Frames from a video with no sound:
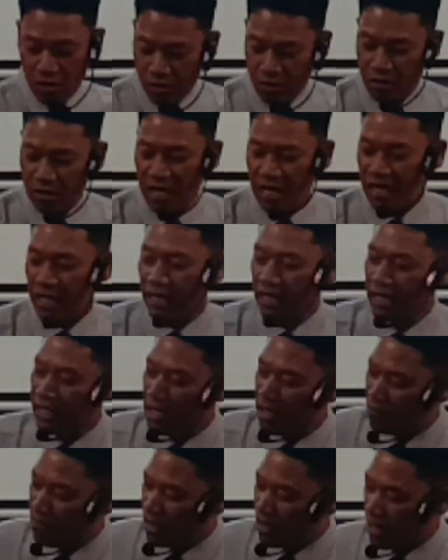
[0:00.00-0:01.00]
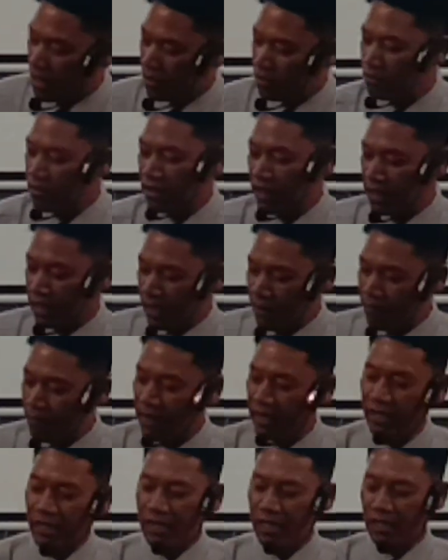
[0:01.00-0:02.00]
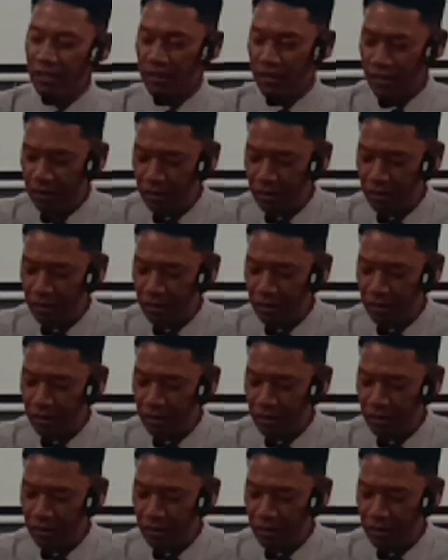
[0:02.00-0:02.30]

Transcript: orang yang melakukan kebaikan